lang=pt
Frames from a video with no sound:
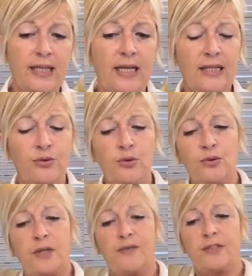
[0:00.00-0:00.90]
que ele é tudo
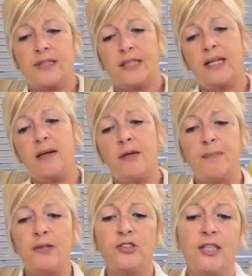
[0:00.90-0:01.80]
o que você quer, mas
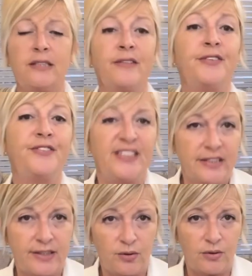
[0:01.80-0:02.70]
pelo jeito é
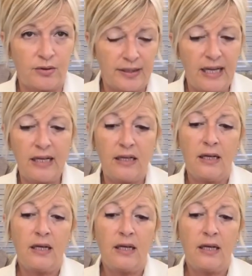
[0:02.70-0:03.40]
físico, né?